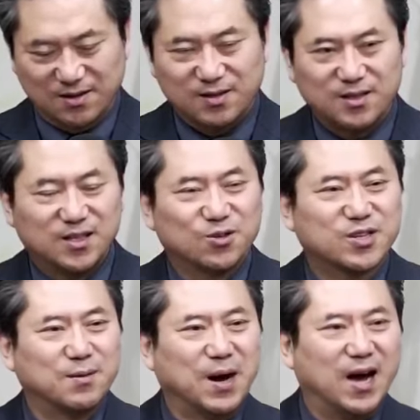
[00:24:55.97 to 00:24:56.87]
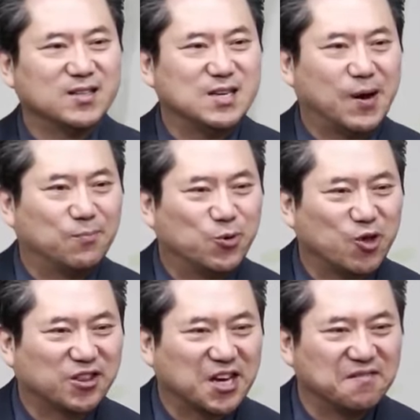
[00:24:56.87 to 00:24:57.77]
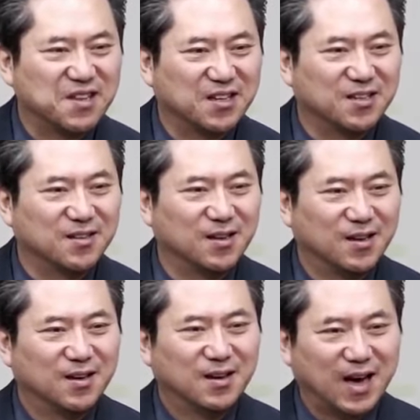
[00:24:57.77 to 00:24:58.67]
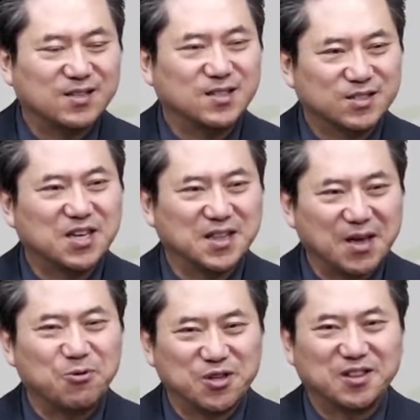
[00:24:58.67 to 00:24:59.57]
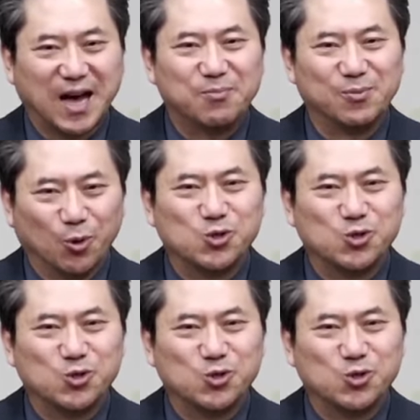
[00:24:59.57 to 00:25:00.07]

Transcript: 이렇게 많이 발표됐다는 얘기는 아직 제대로 된 답을 못